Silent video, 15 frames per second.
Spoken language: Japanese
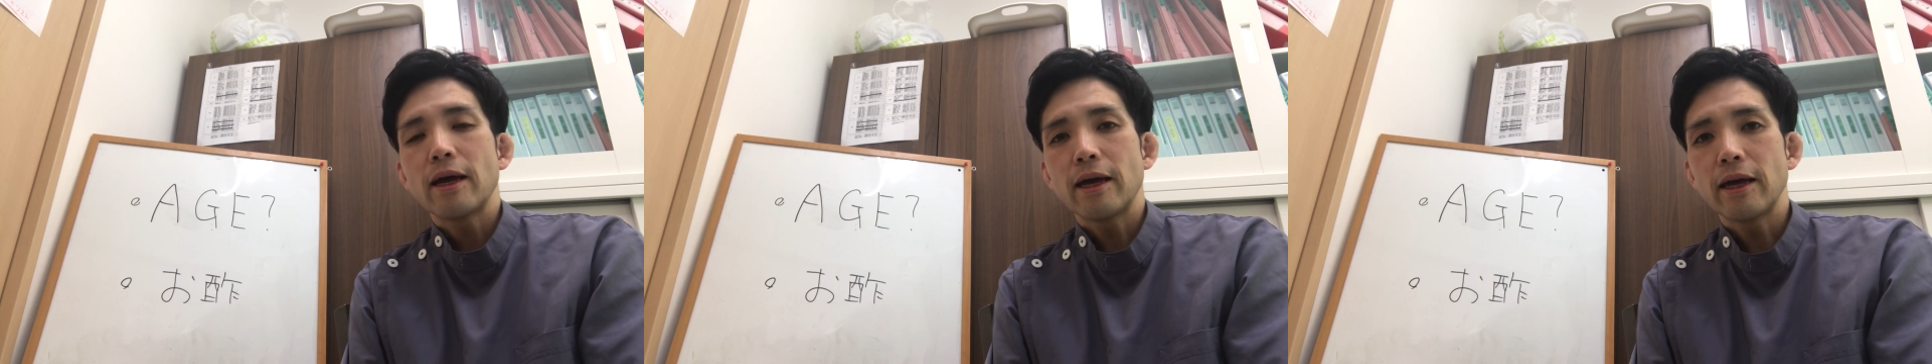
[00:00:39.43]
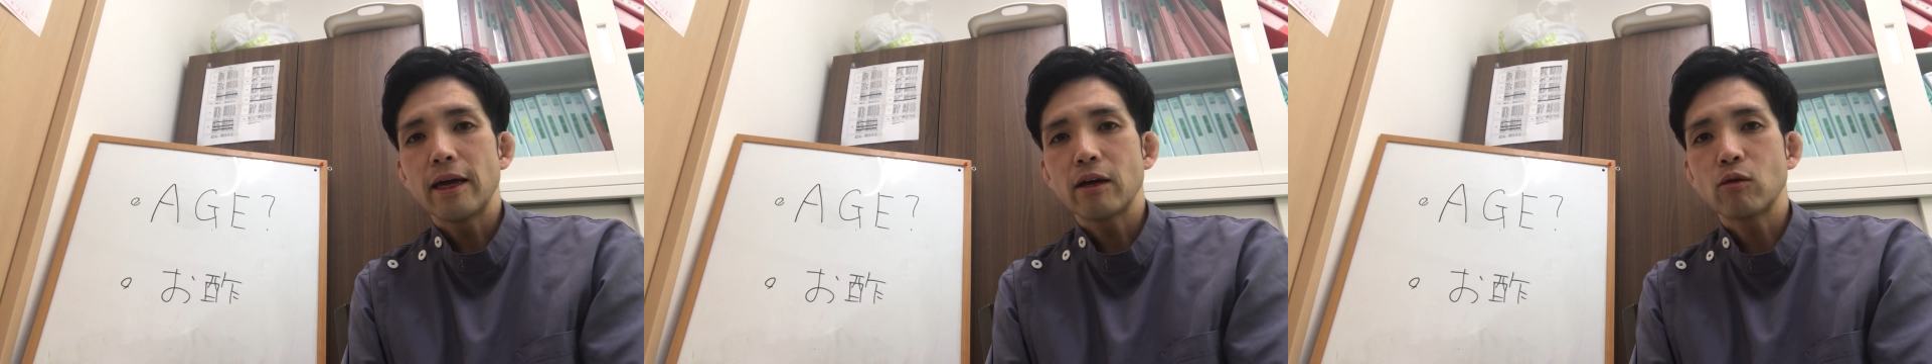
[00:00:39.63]

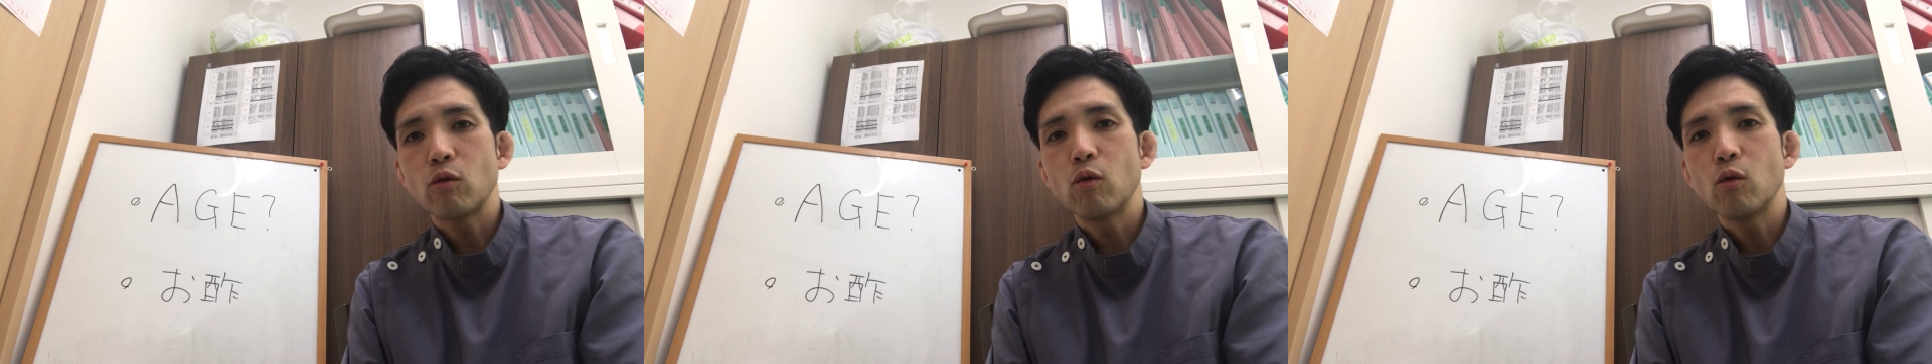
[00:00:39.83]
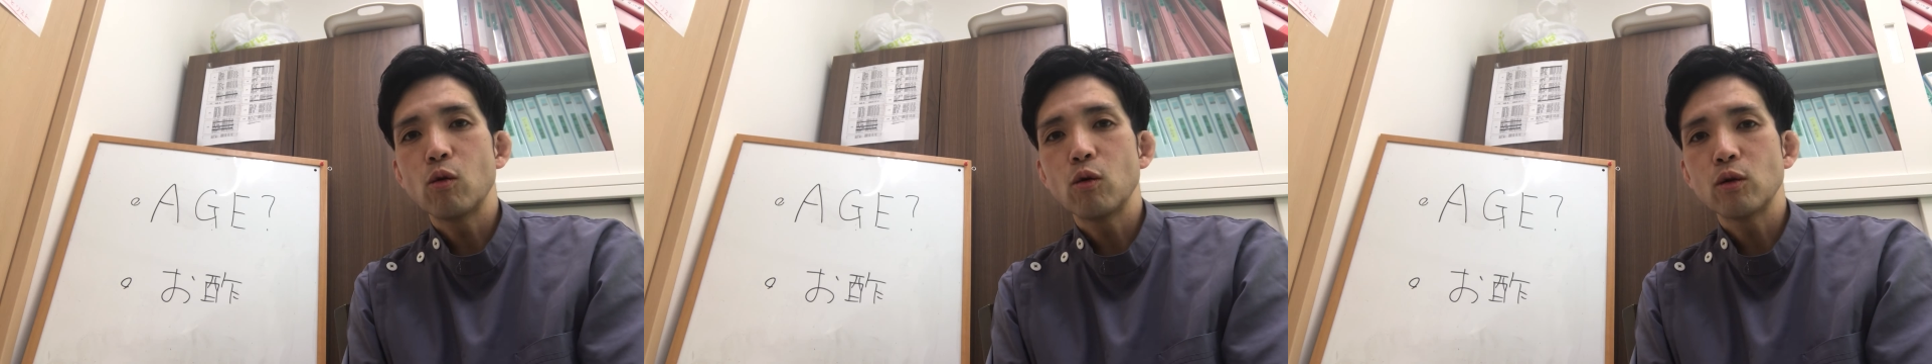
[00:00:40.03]
え
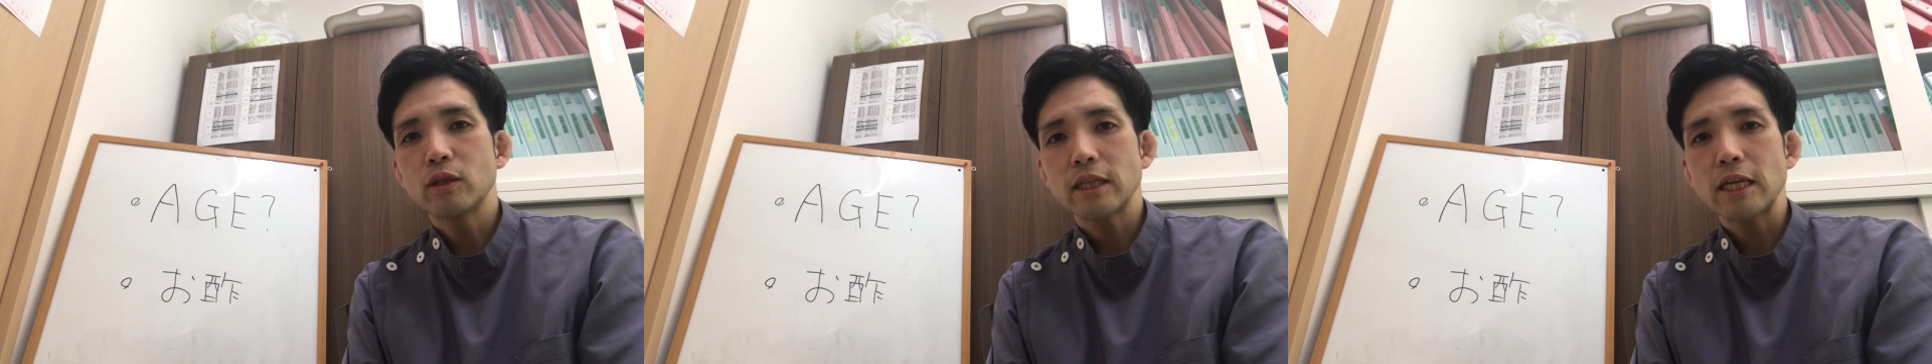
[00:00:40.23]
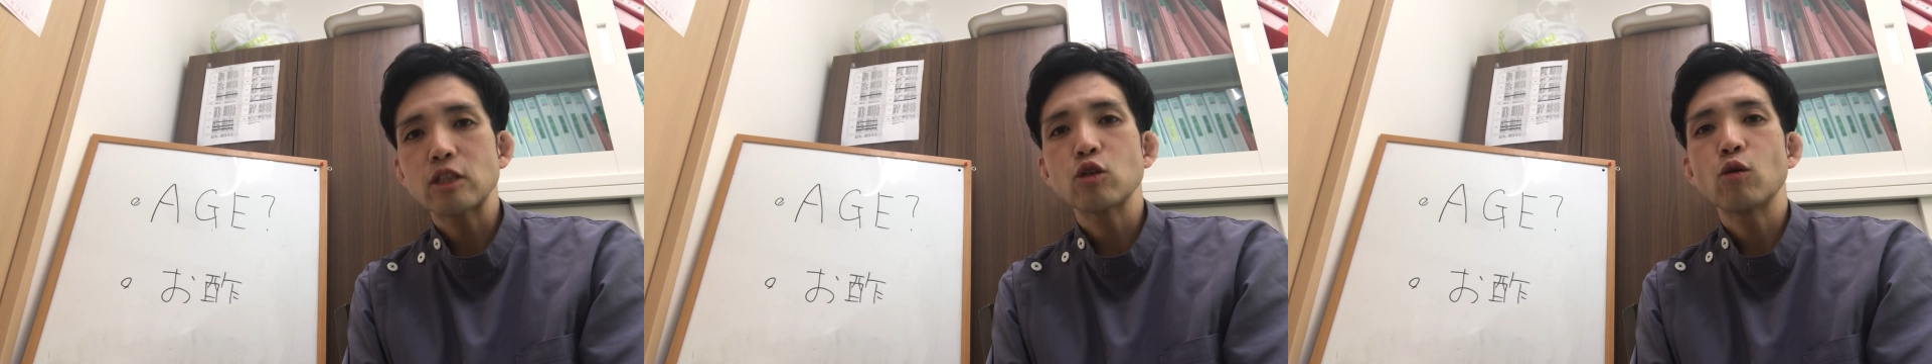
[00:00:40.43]
高
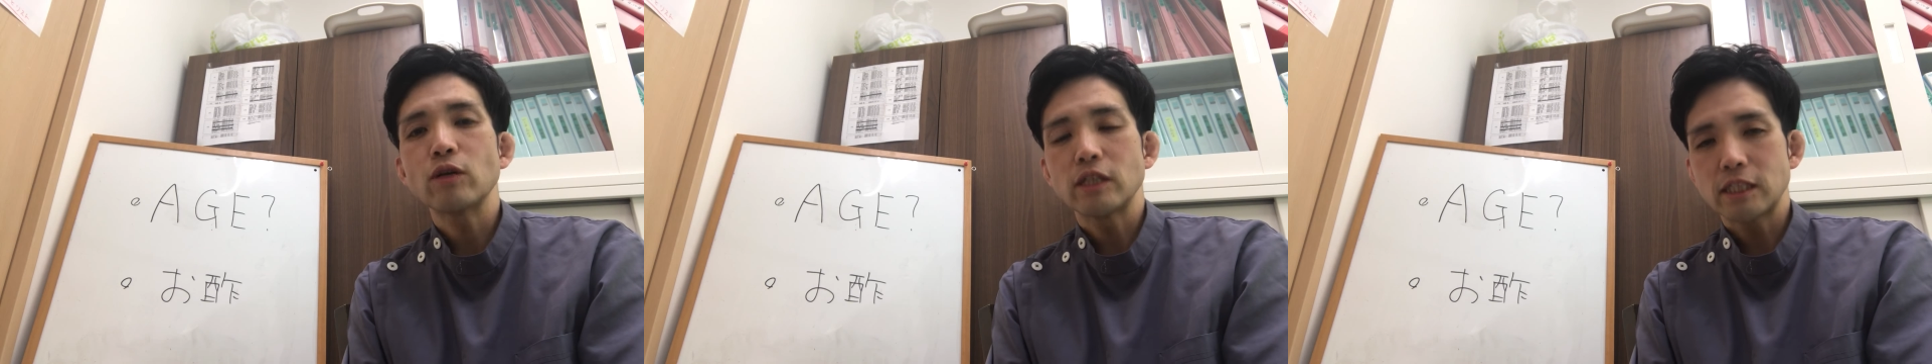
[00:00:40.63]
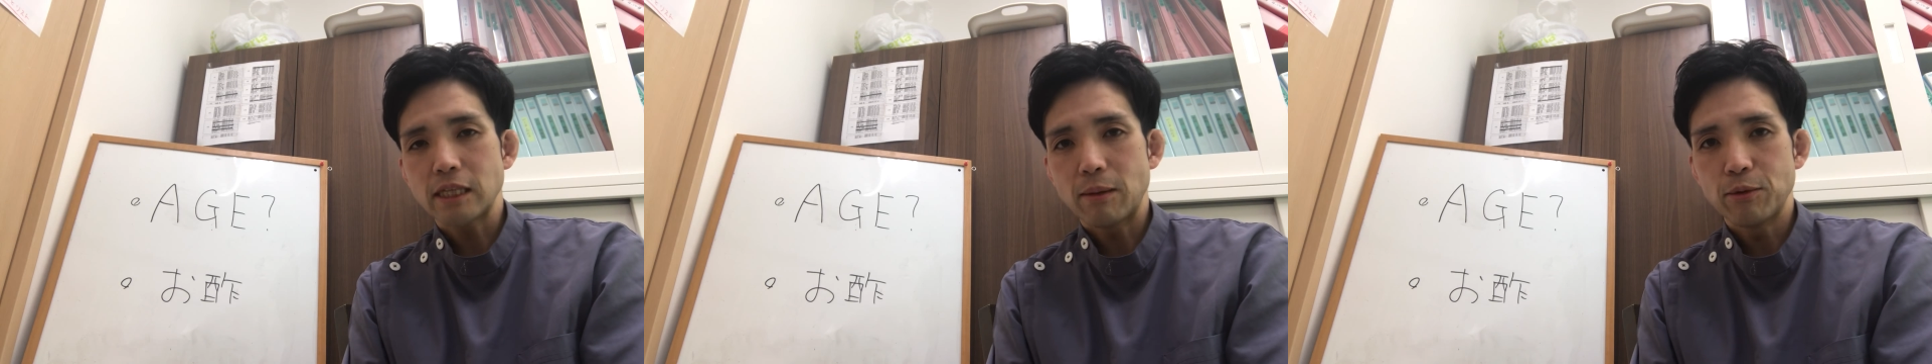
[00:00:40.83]
温で調
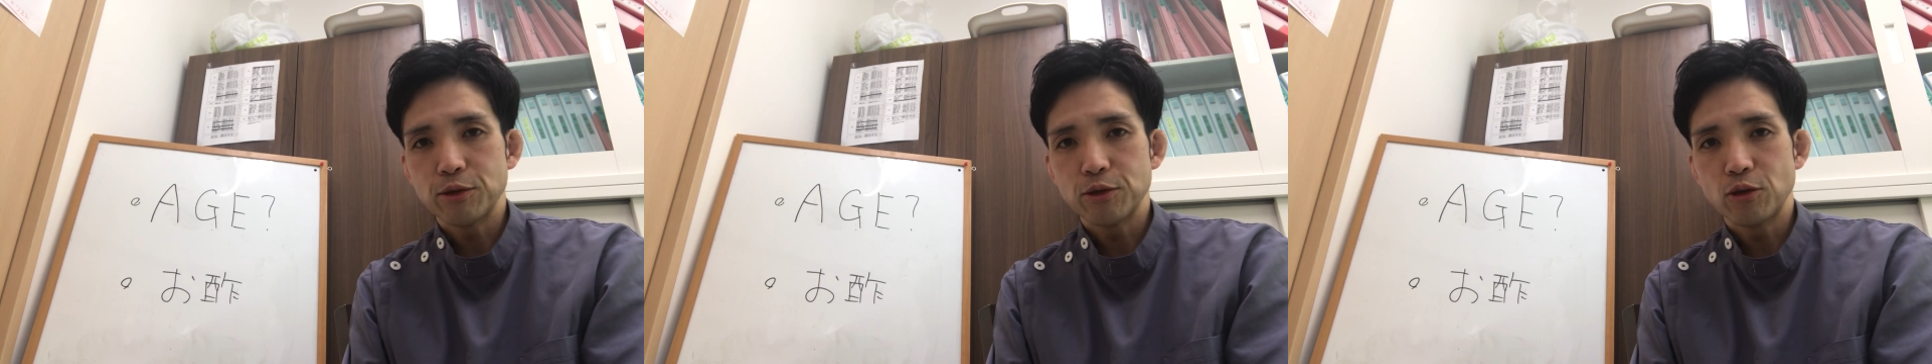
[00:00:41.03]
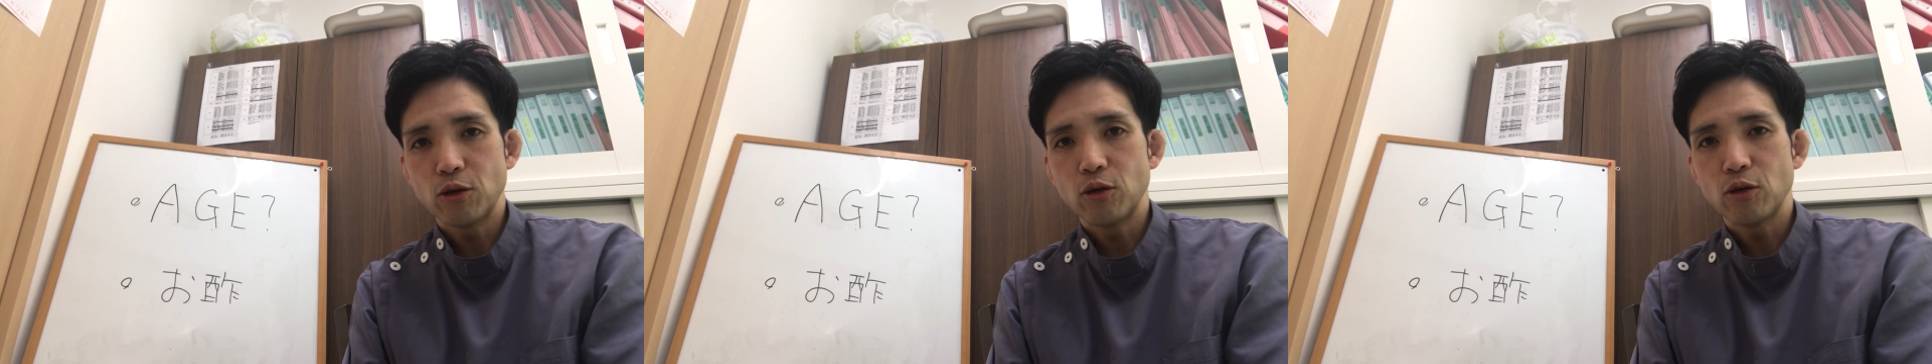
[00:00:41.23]
理したも
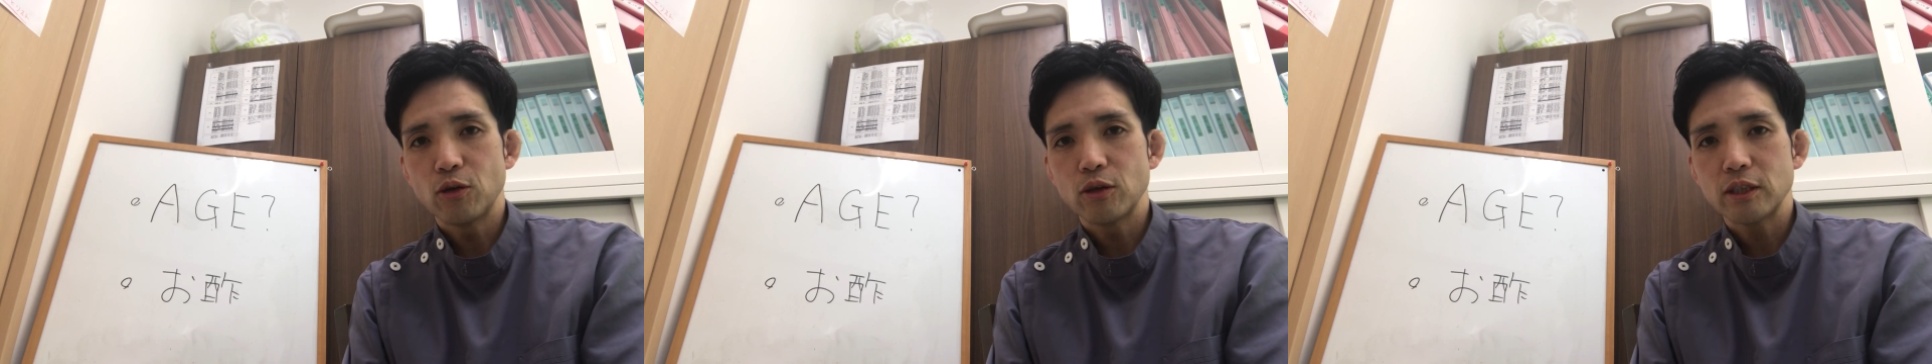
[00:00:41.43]
の